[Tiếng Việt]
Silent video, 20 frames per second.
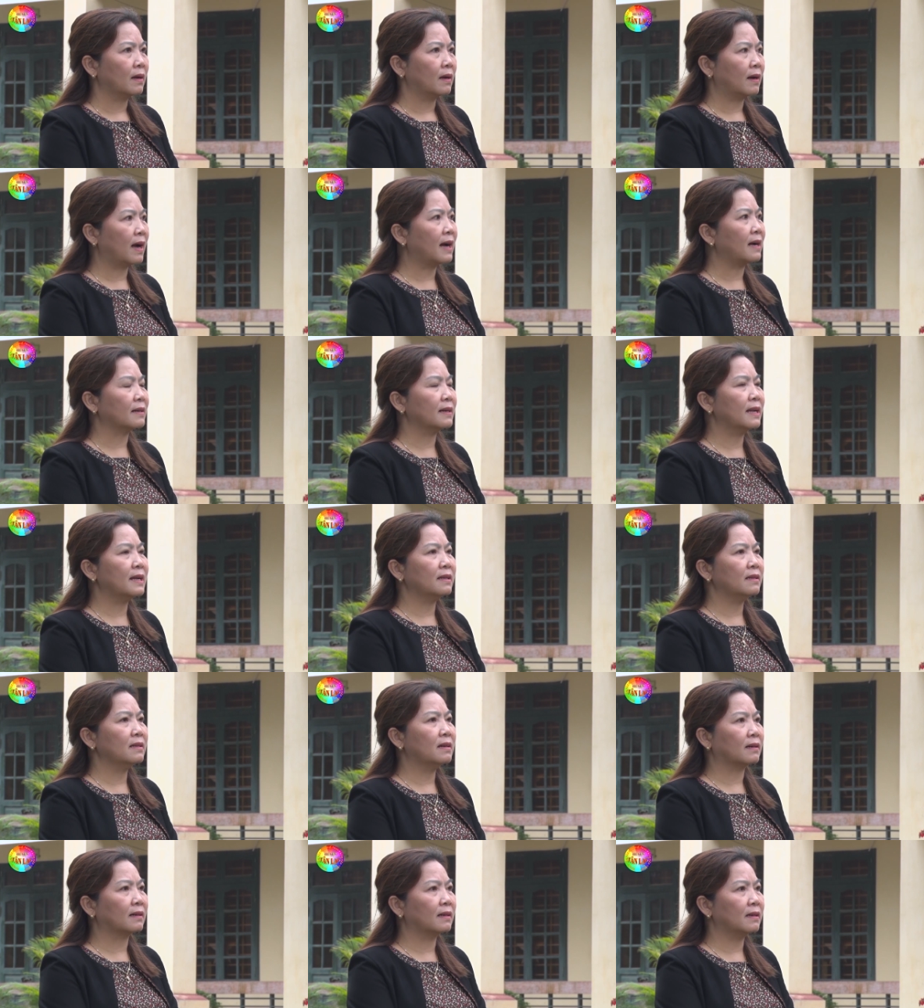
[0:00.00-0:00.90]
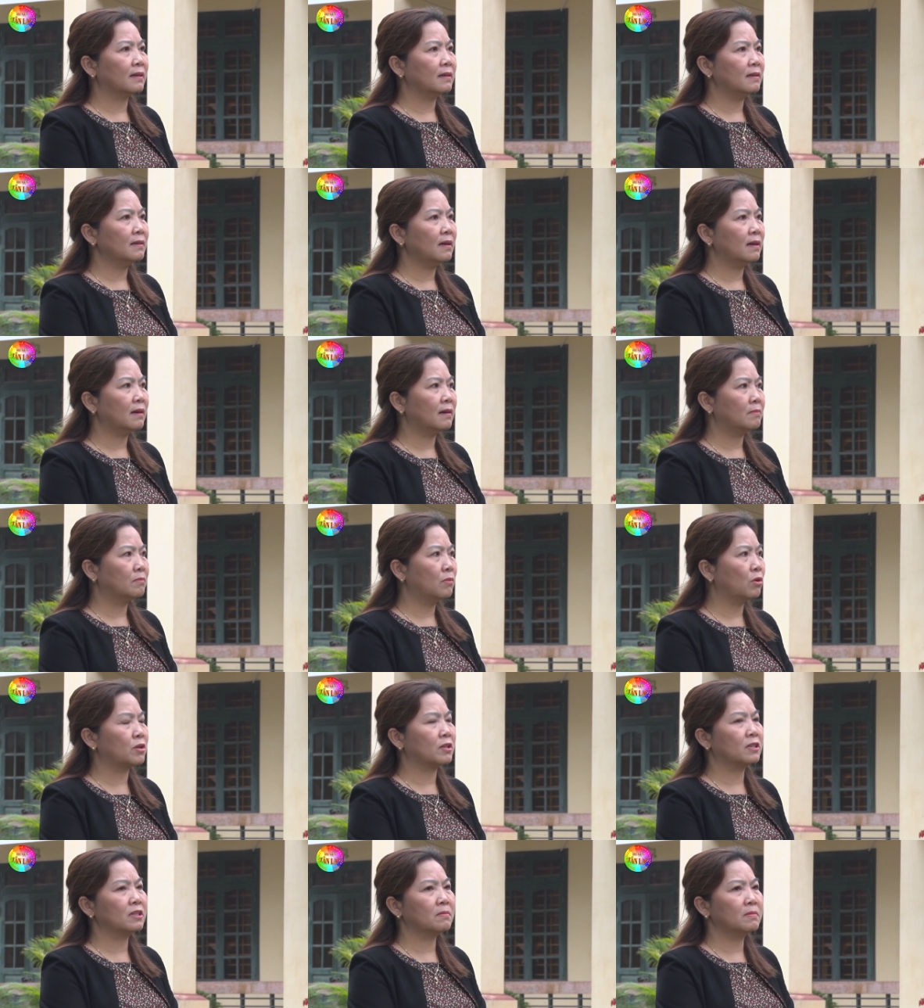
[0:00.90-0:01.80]
khẳng định được cái ờ,
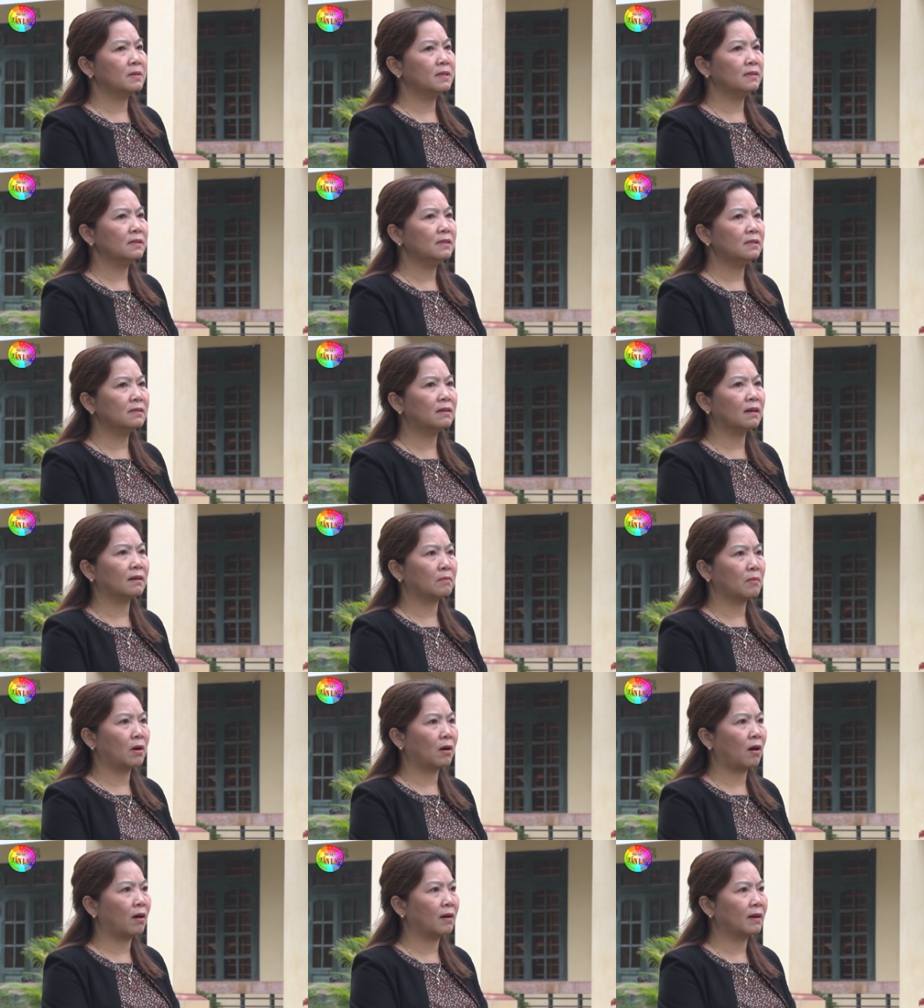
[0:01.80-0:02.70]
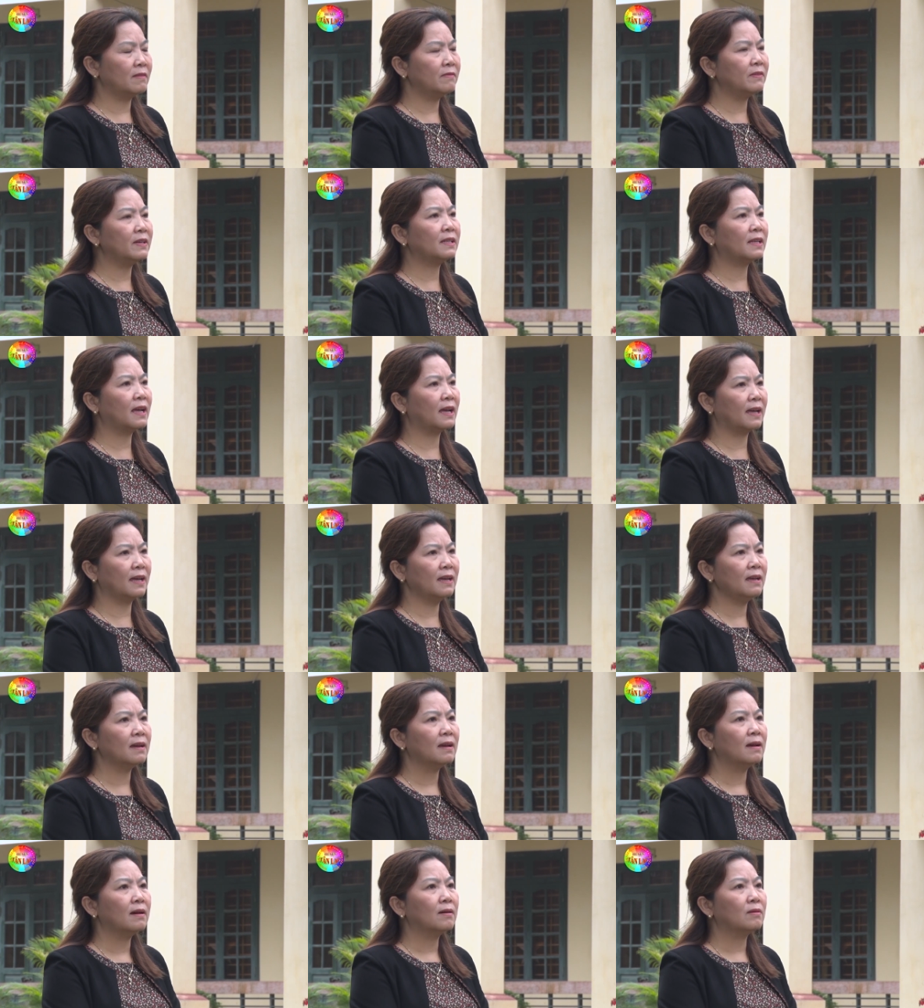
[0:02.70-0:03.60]
một trong những trường mà có cái vị
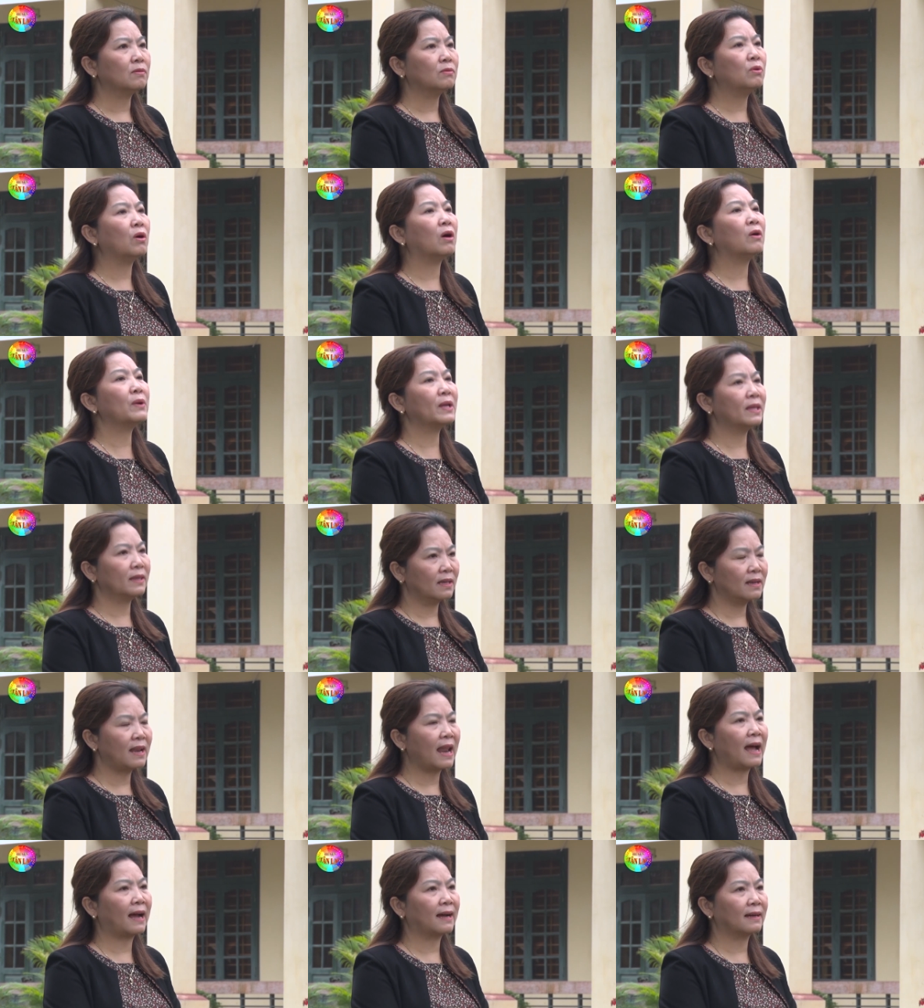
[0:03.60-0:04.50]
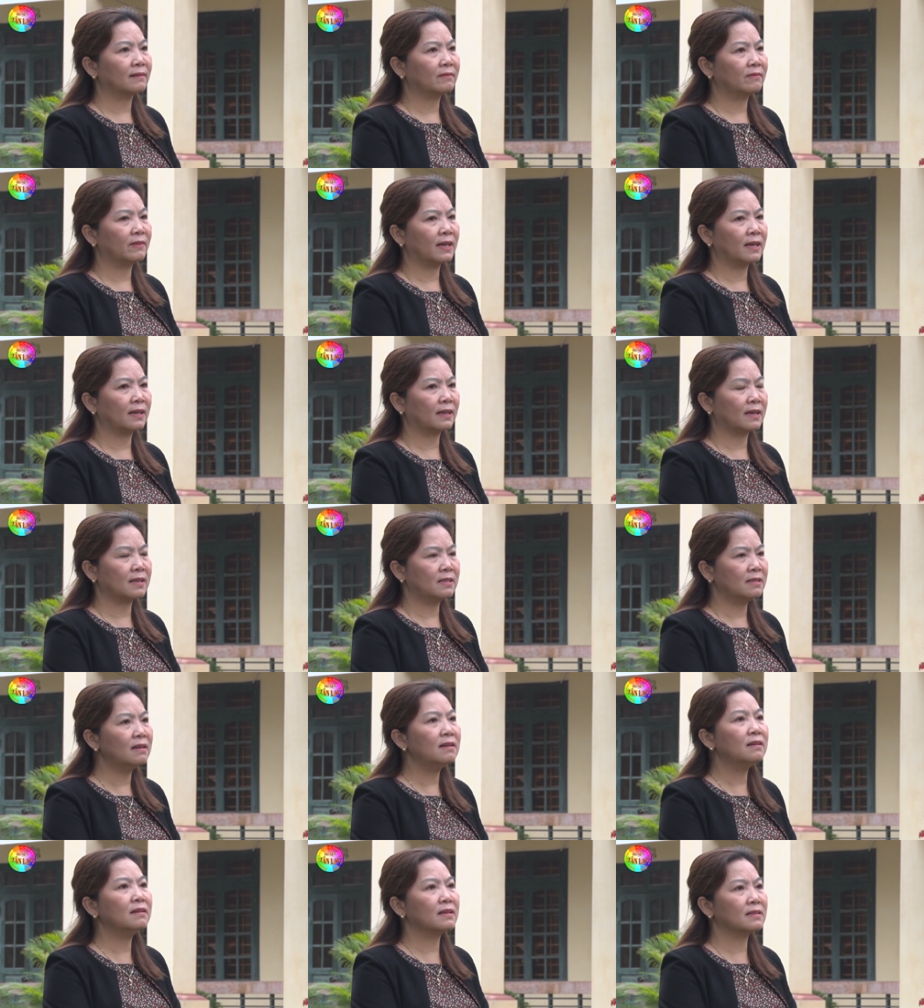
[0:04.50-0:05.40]
thế của huyện Tân Lạc về cái
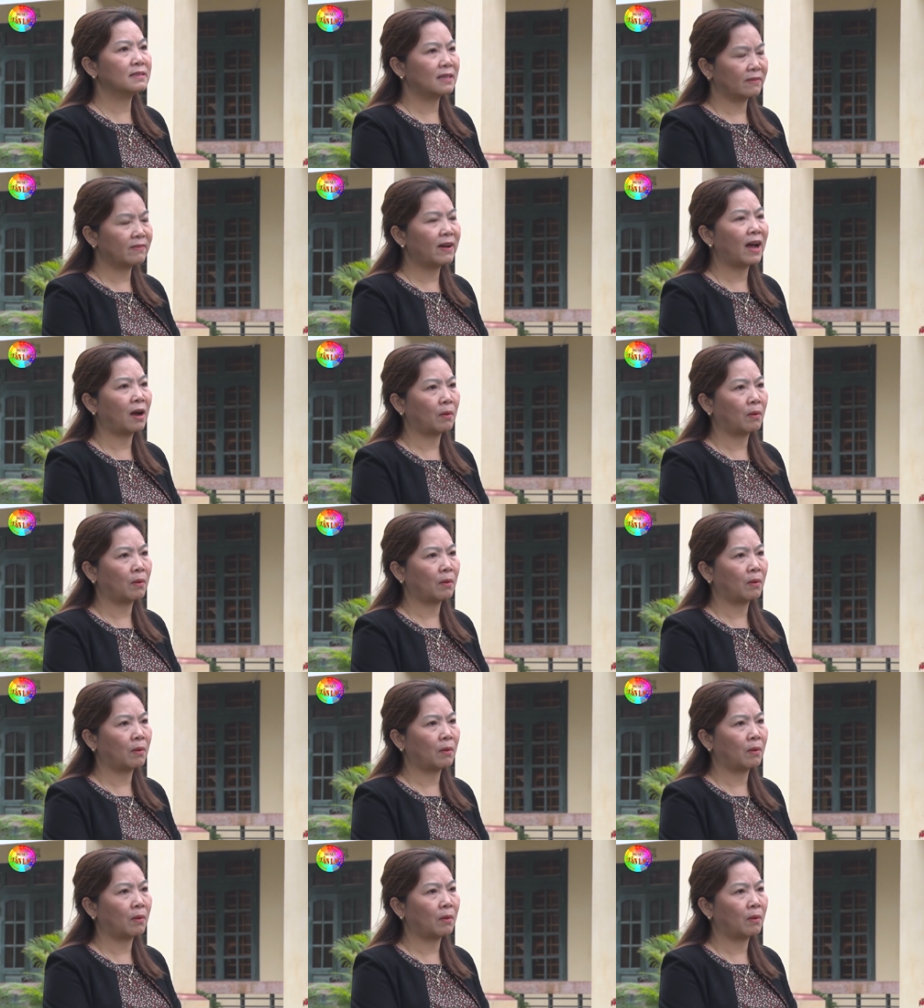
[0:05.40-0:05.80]
chất lượng dạy và